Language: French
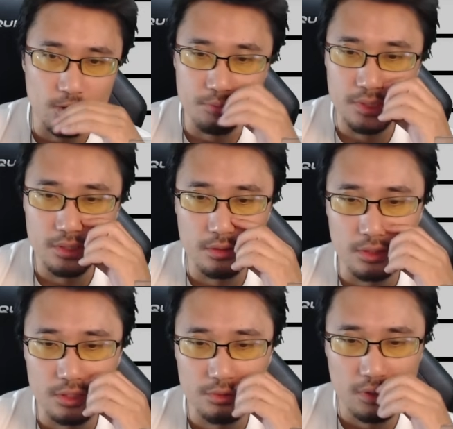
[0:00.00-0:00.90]
Tant pis,
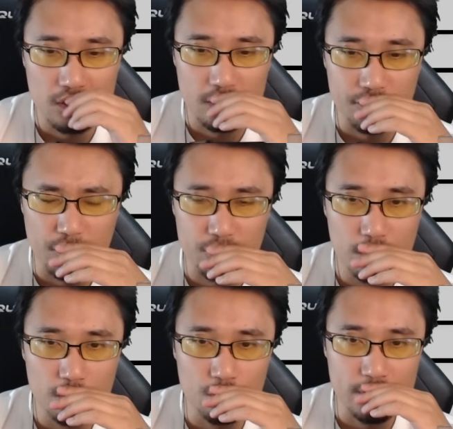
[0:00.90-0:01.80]
hein.
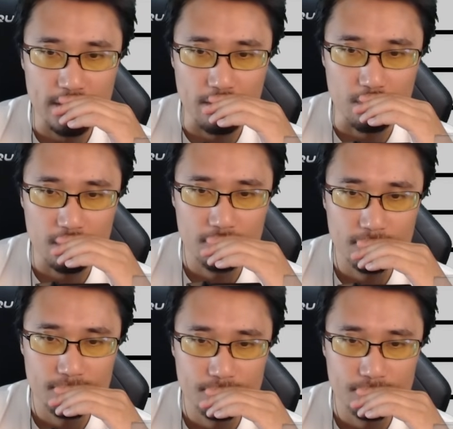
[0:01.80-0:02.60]
continuer le no-item. Hein.